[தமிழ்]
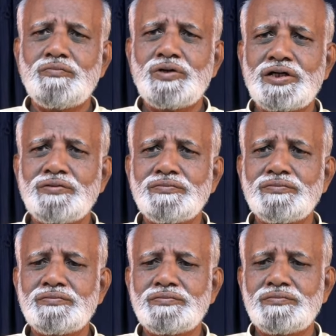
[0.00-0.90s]
மனம்
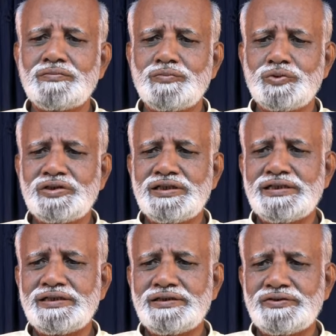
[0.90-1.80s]
புத்தி
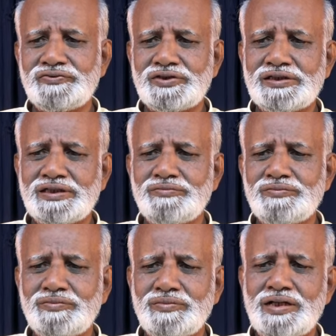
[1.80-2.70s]
சித்தம்
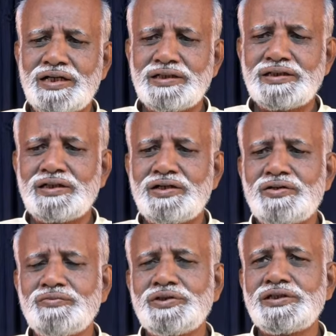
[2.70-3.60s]

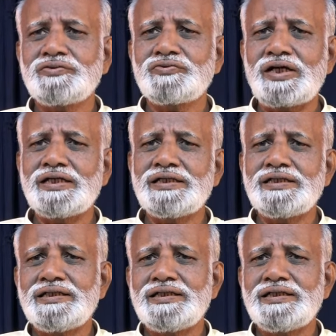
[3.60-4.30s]
அகங்காரம் நீட்டு சொல்லி